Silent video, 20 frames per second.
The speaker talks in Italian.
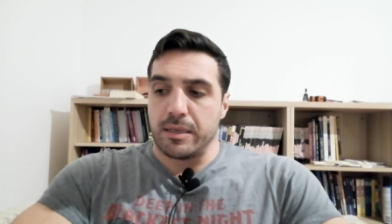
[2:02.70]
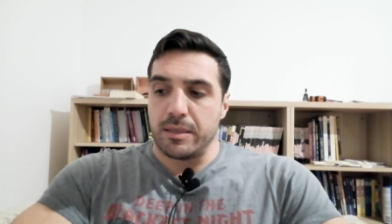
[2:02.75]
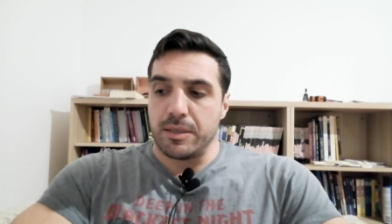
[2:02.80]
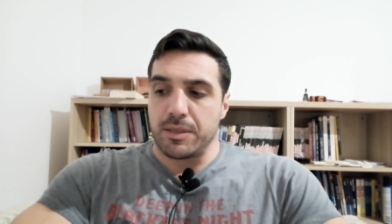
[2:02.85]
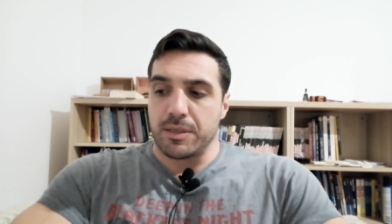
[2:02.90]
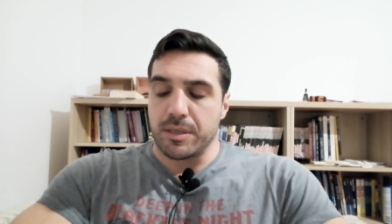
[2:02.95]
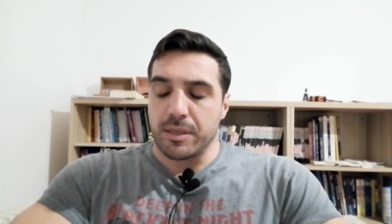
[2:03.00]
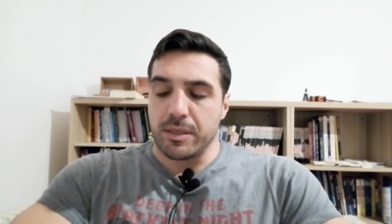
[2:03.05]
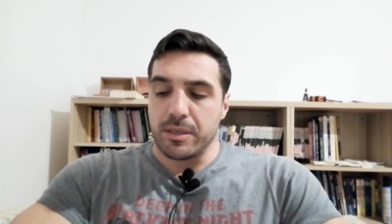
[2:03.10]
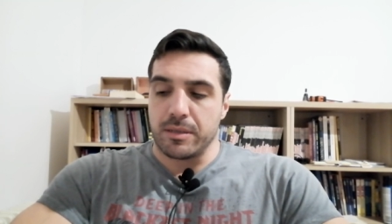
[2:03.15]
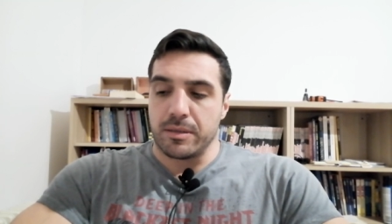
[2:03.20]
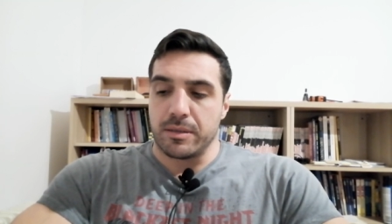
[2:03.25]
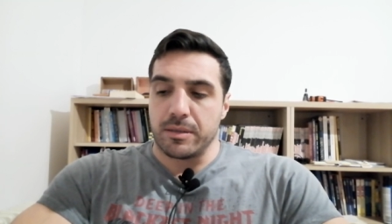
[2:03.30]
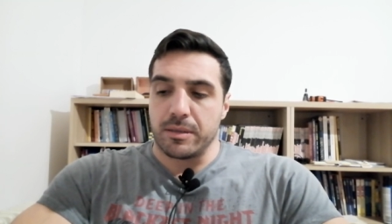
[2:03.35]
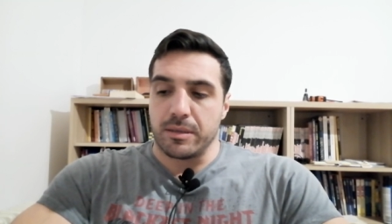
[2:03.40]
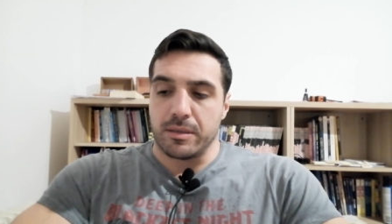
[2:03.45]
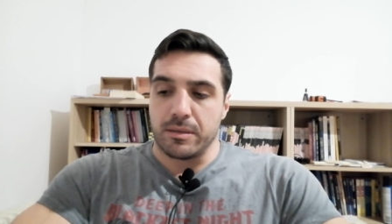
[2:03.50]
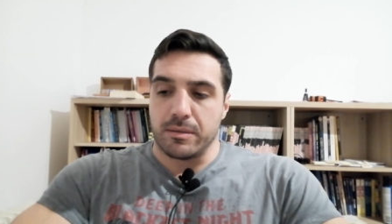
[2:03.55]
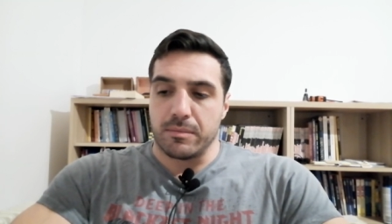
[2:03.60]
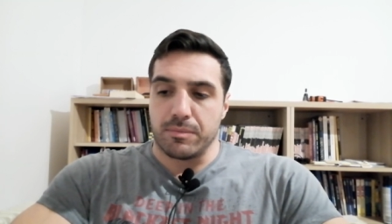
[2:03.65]
gli
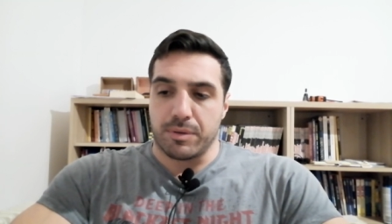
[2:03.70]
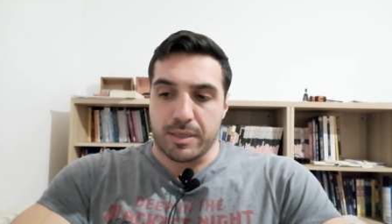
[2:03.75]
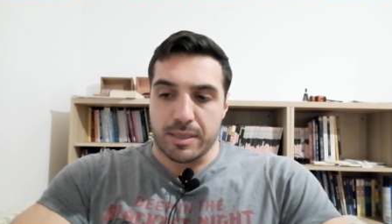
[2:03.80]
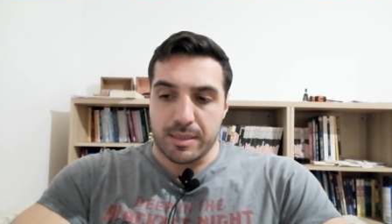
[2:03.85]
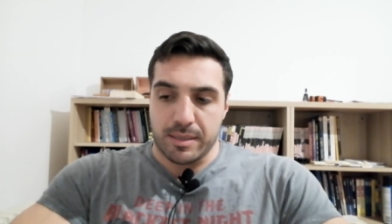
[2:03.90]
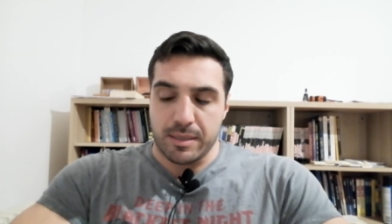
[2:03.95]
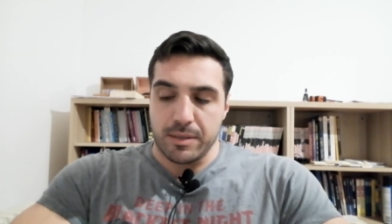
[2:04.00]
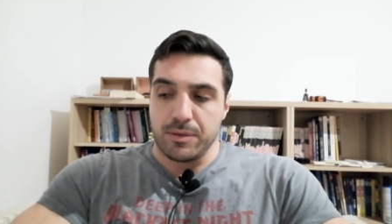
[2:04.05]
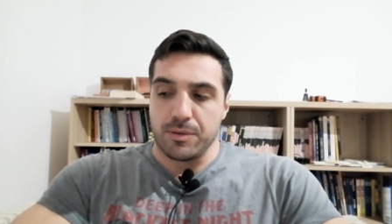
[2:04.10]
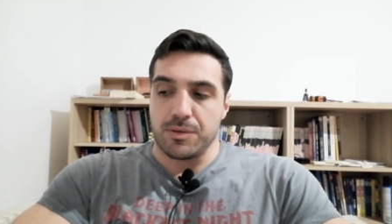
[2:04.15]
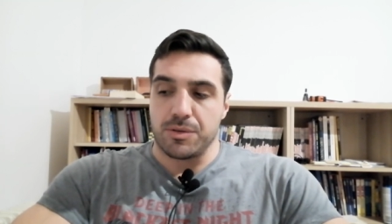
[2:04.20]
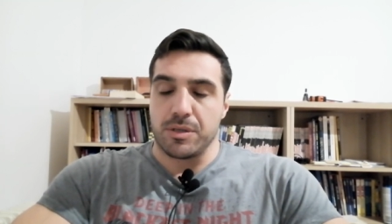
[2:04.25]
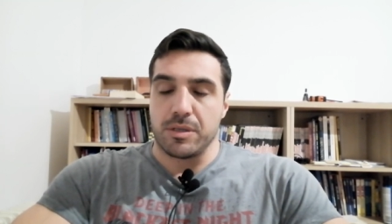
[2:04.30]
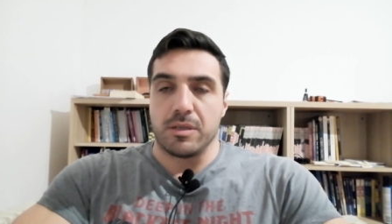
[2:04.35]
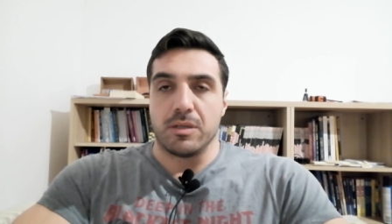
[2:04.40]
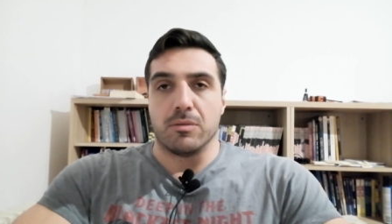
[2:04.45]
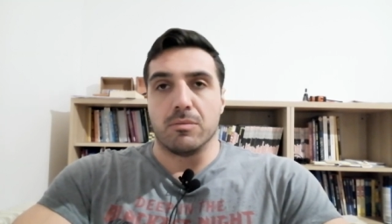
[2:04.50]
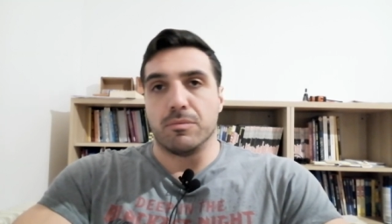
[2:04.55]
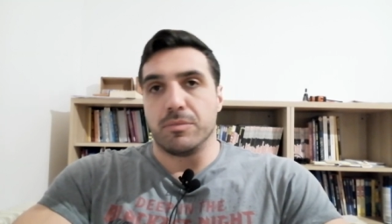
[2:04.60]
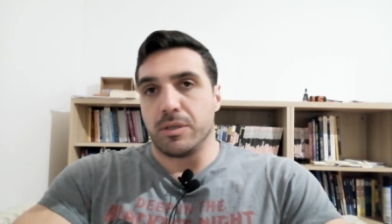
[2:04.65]
scritti preziosi
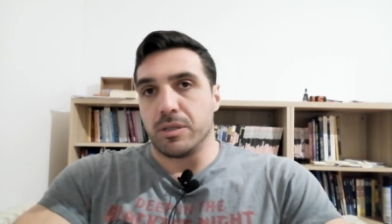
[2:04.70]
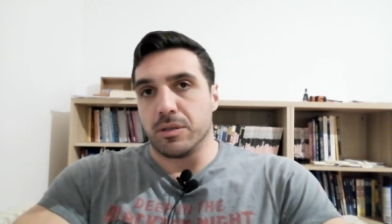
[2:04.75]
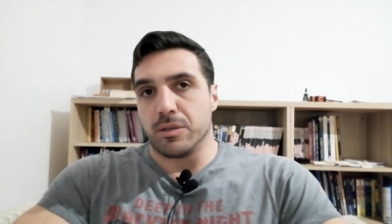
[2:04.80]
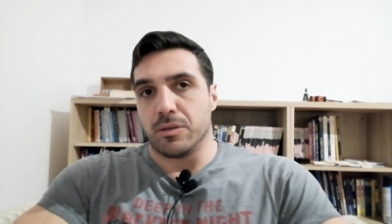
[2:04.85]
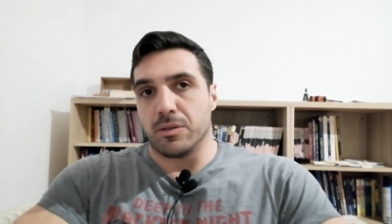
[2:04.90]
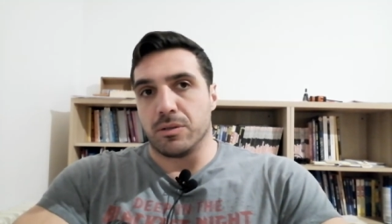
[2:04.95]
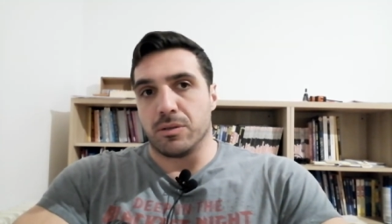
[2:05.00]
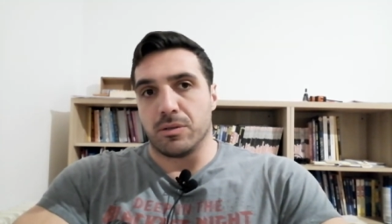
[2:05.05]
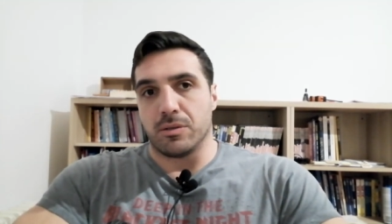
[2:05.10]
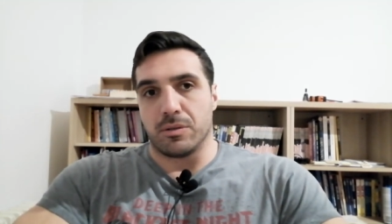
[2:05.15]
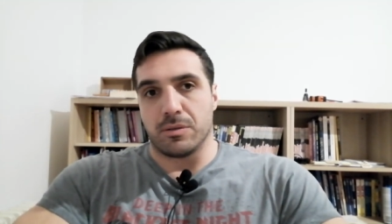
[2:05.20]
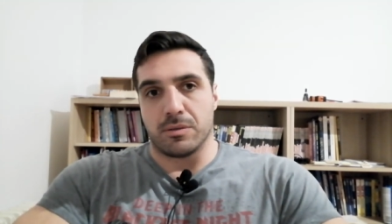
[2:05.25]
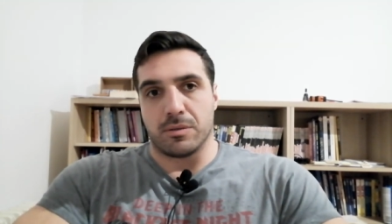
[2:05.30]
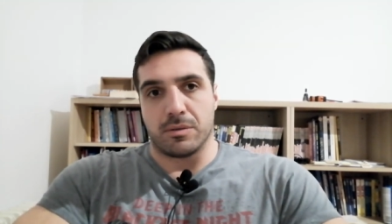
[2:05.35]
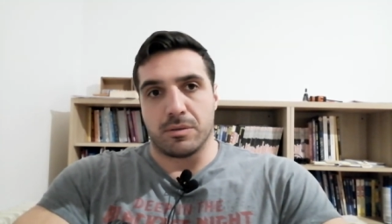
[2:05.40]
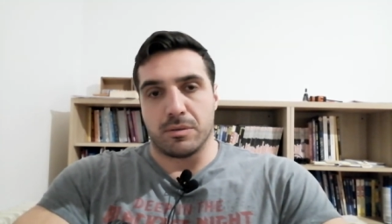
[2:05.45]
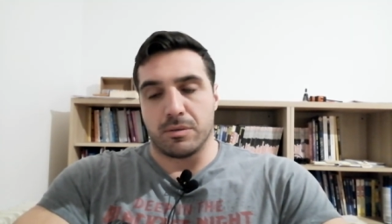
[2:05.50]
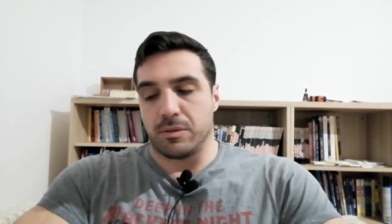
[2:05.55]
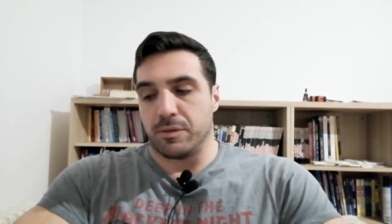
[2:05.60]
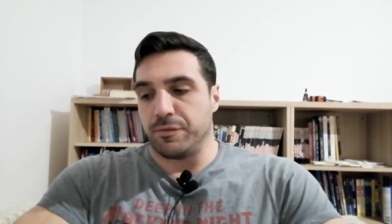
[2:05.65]
di un
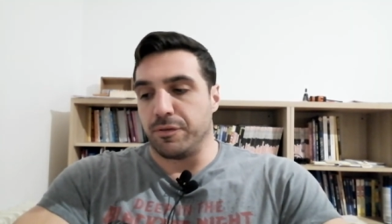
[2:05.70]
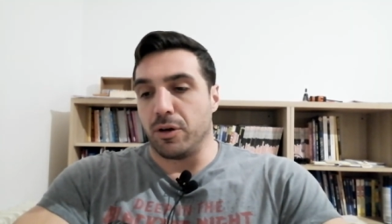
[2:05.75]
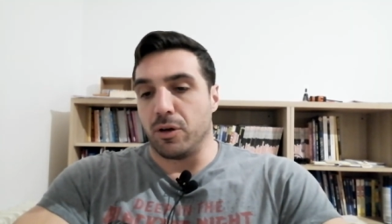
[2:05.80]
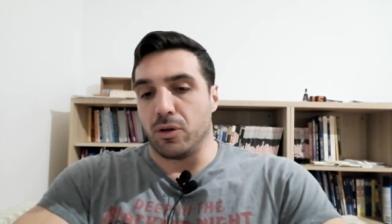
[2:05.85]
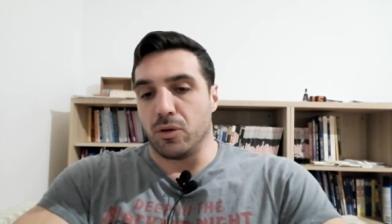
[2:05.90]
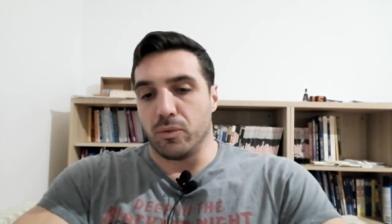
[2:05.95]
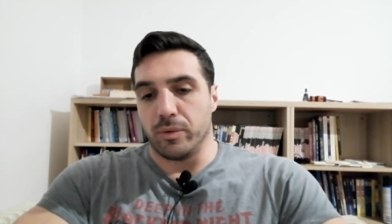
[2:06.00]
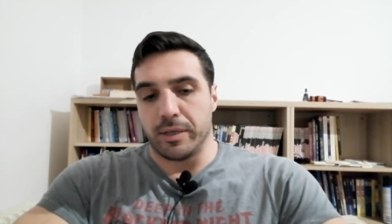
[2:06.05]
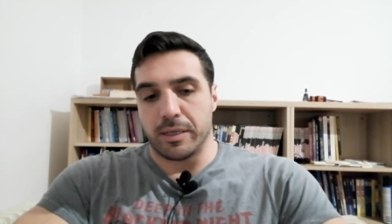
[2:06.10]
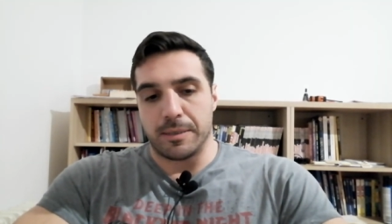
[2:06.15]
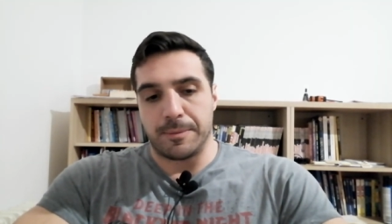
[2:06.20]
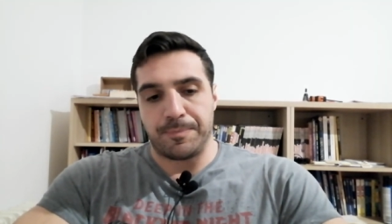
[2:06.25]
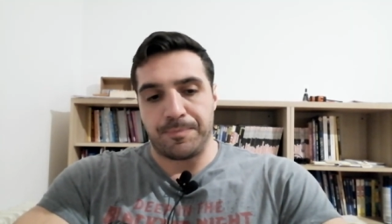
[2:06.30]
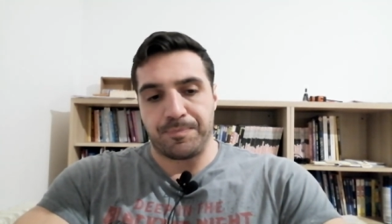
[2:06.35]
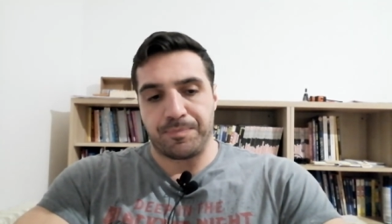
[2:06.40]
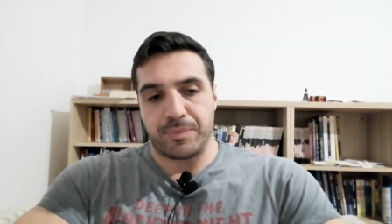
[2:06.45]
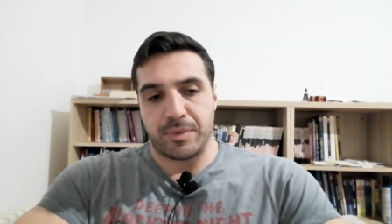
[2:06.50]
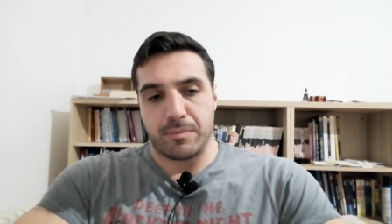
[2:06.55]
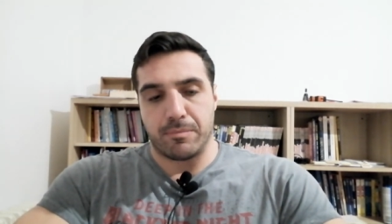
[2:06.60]
mio follower,